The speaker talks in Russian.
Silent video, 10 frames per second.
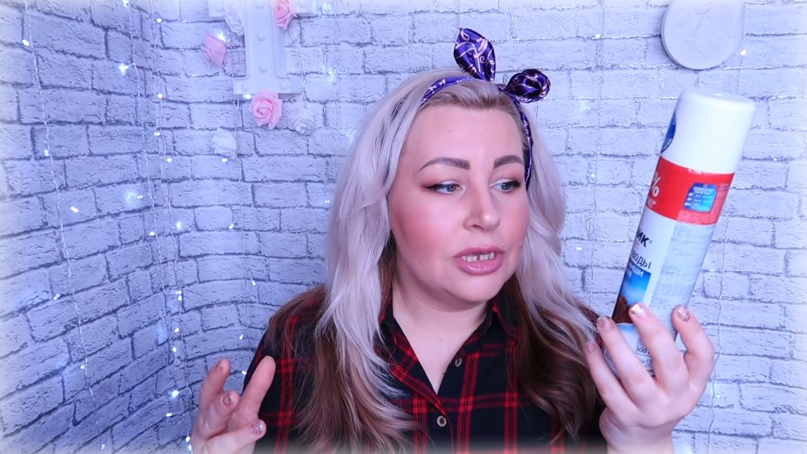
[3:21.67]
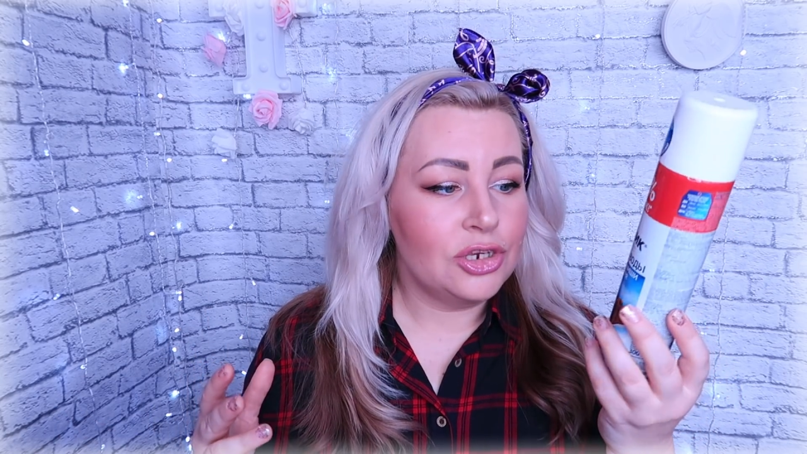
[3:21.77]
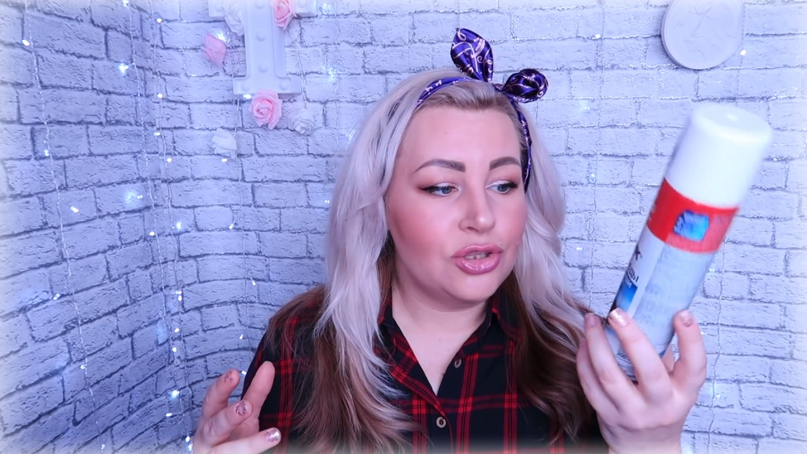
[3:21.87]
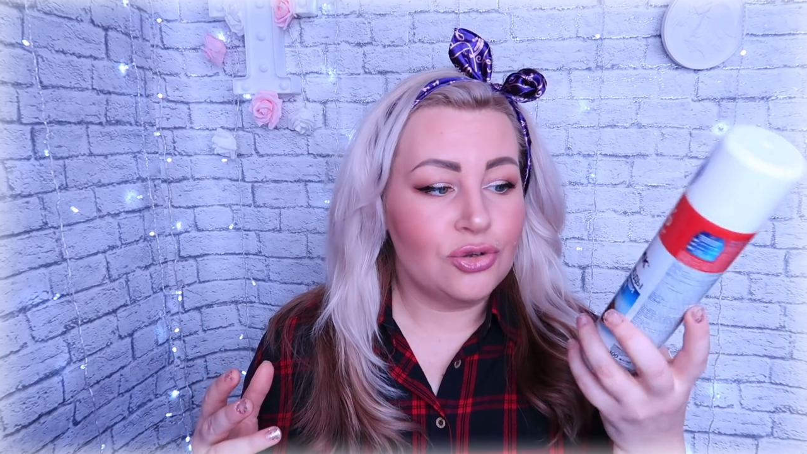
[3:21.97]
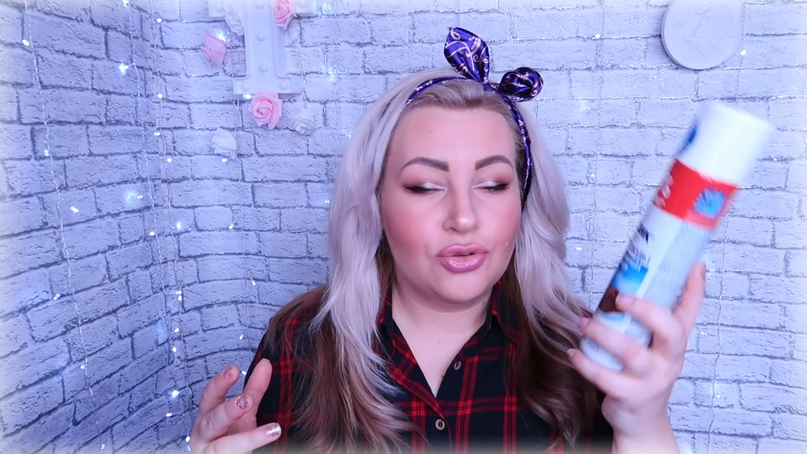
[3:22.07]

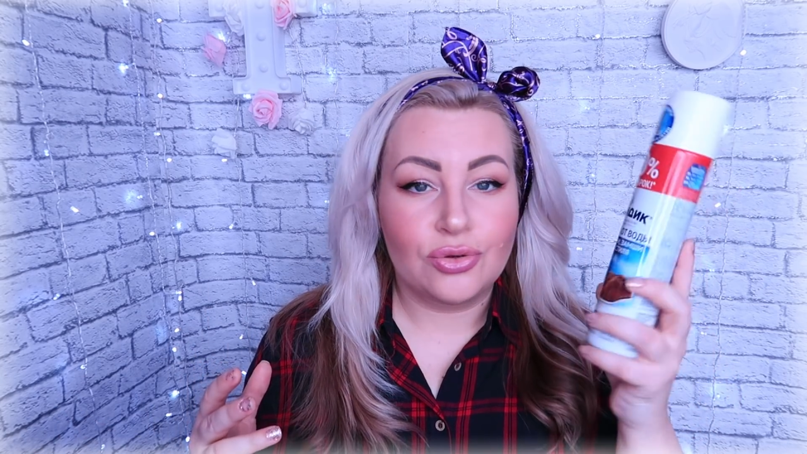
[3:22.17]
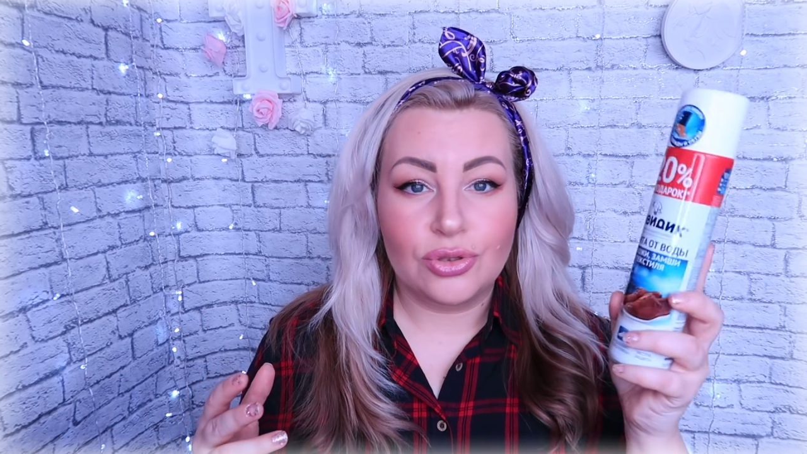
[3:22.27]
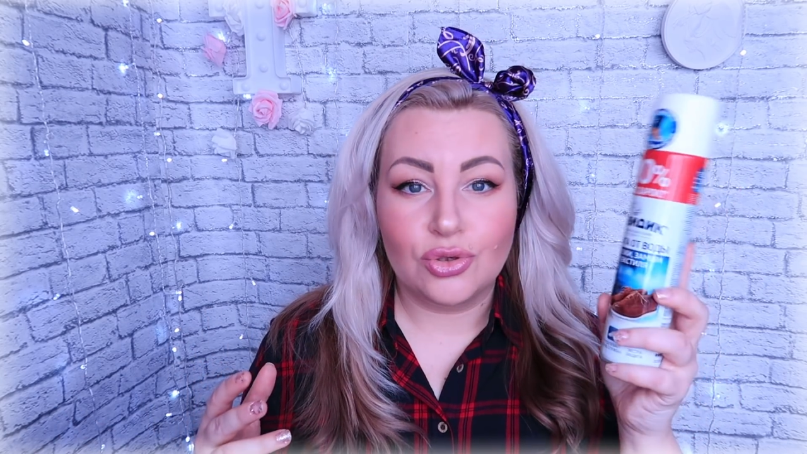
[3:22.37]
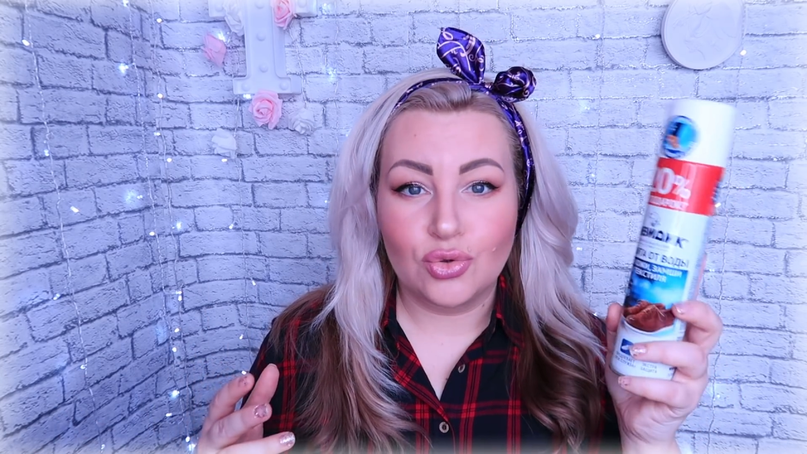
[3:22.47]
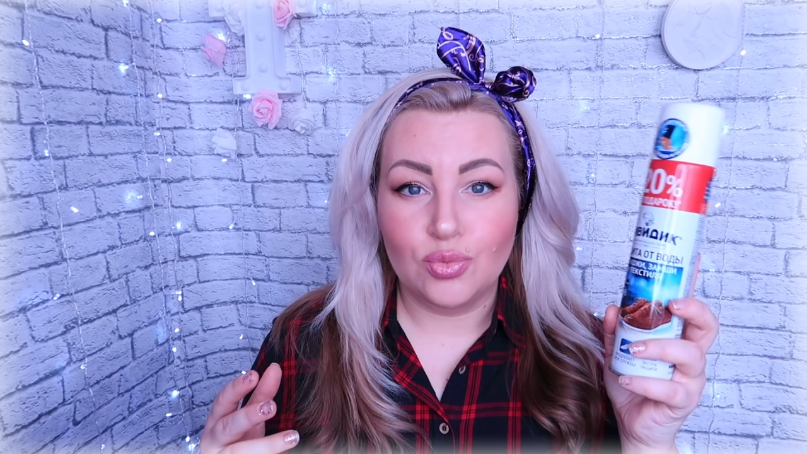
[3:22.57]
Я считаю, что
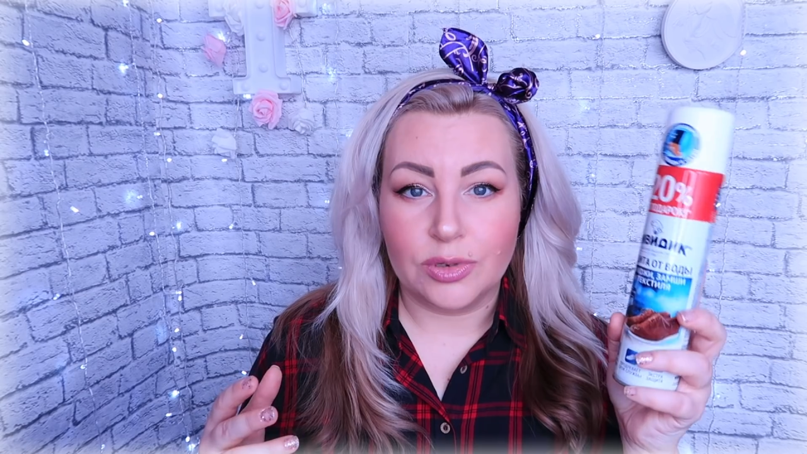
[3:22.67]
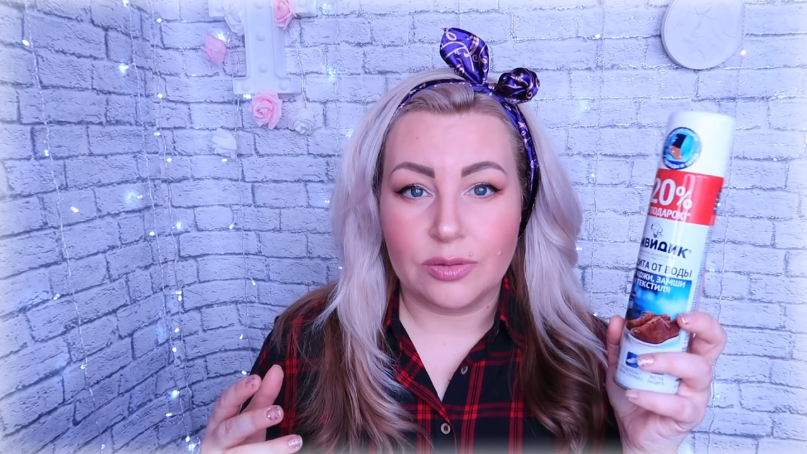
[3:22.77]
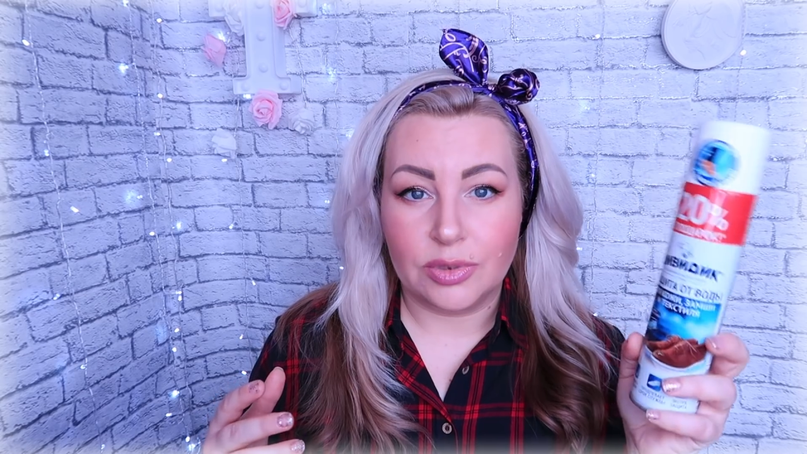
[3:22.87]
это супер,